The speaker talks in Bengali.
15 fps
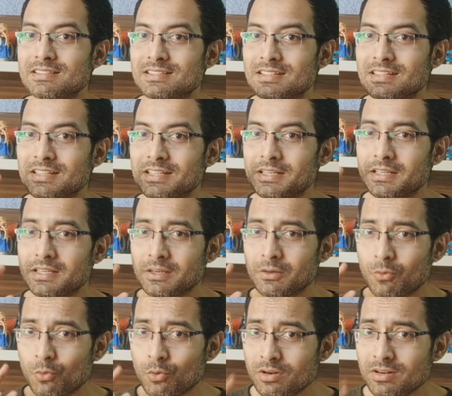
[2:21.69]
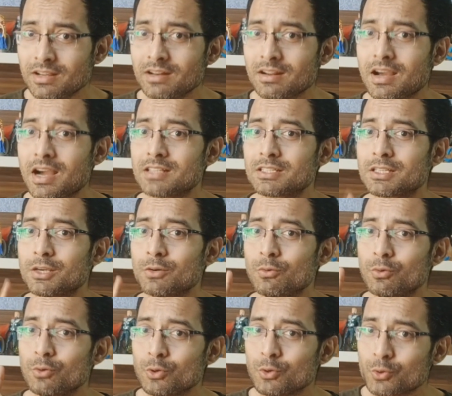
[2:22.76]
যে অন্যের কাজকেও
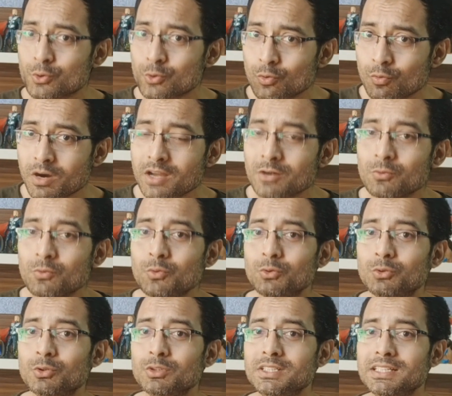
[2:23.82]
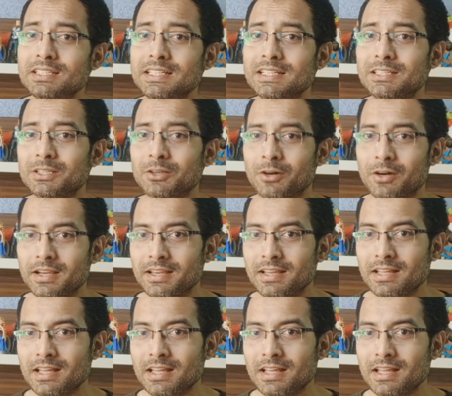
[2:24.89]
সমান গুরুত্ব দিয়ে দেখতে হয়